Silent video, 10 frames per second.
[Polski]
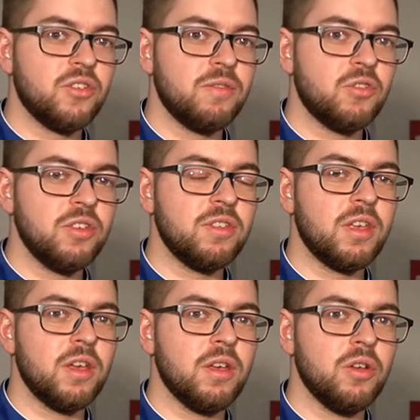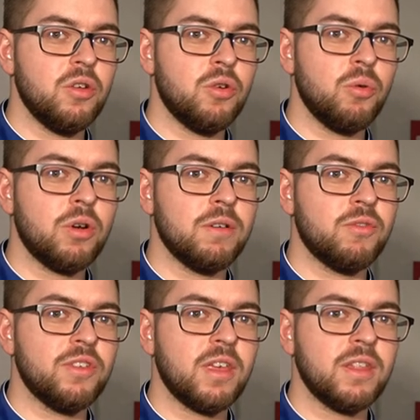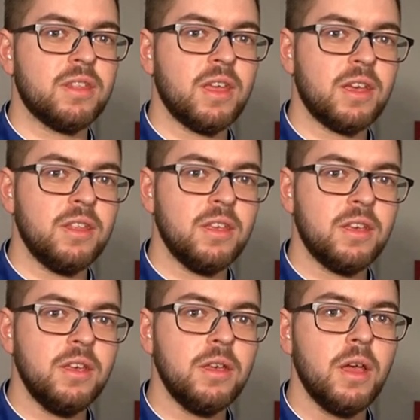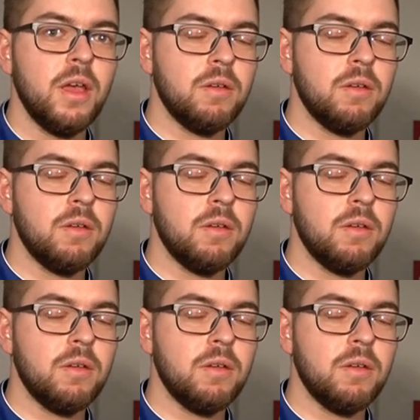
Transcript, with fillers: że wszystkie ruchy, wszystkie techniki,